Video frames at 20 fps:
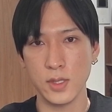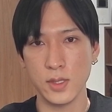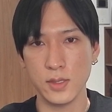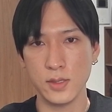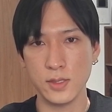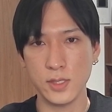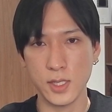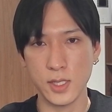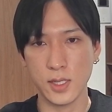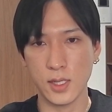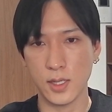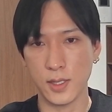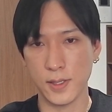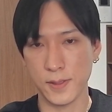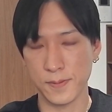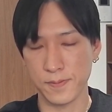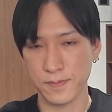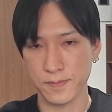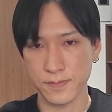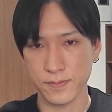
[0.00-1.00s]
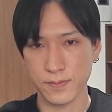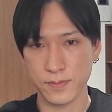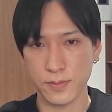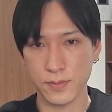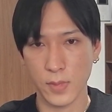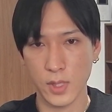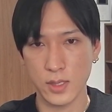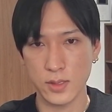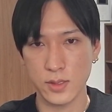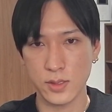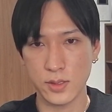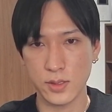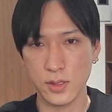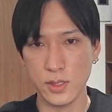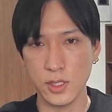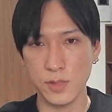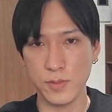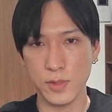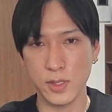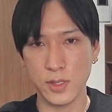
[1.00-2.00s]
じゃあ、次
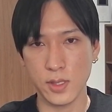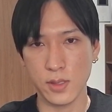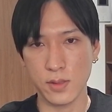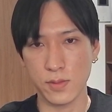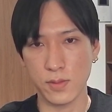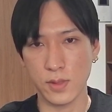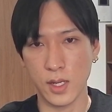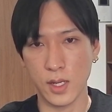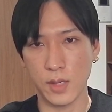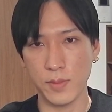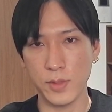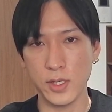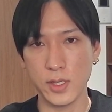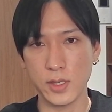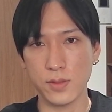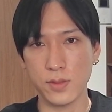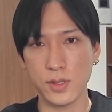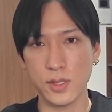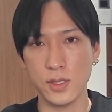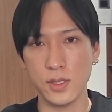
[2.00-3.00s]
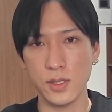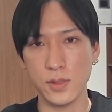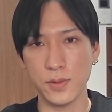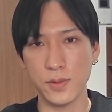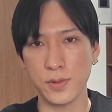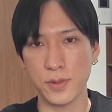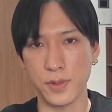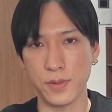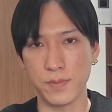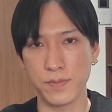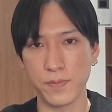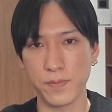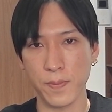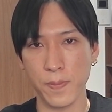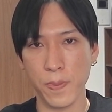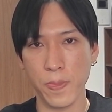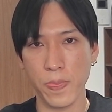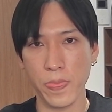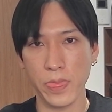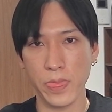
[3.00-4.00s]
に見ていくのがアメリカの金利動向。
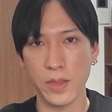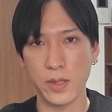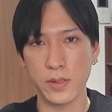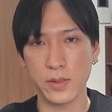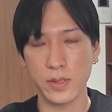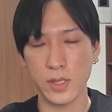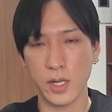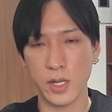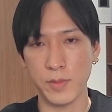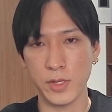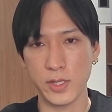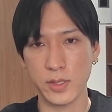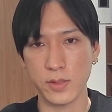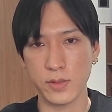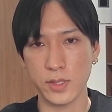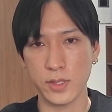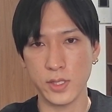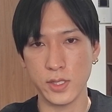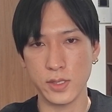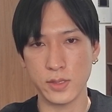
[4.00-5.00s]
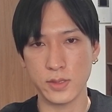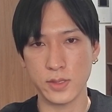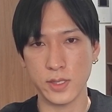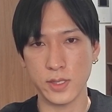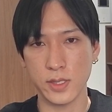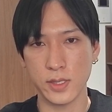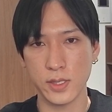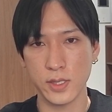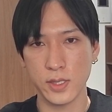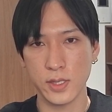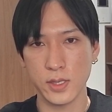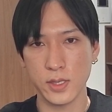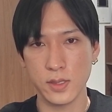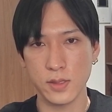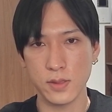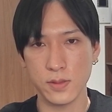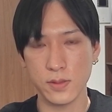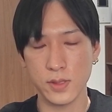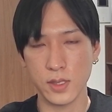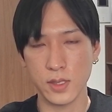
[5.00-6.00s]
アメリカの金利ですね。
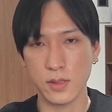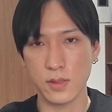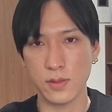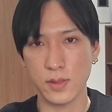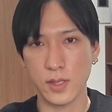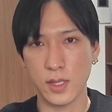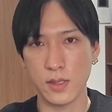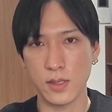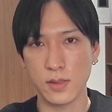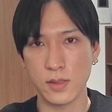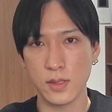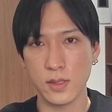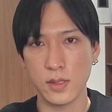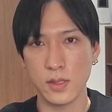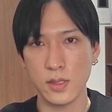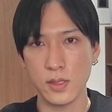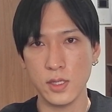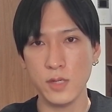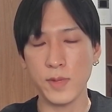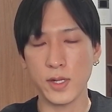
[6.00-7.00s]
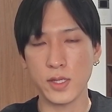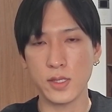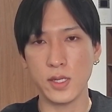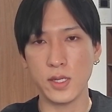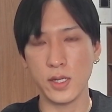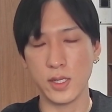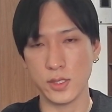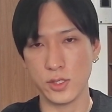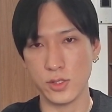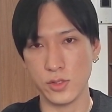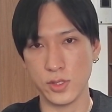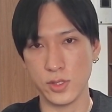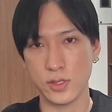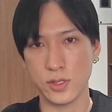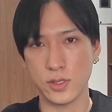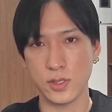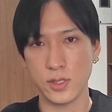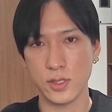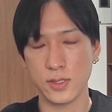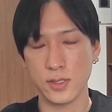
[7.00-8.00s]
どうなってるか。今、低下中で
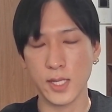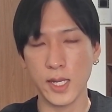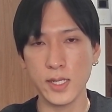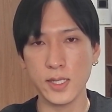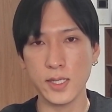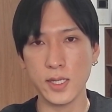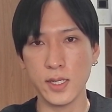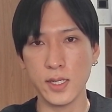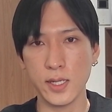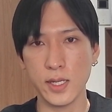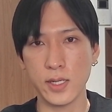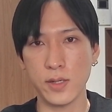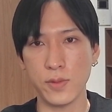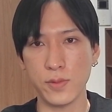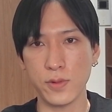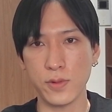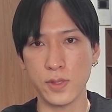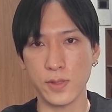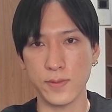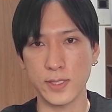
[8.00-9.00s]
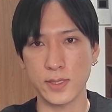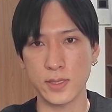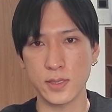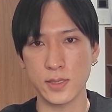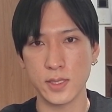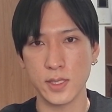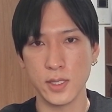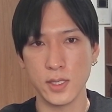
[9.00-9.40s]
す。債券買いが起こってます。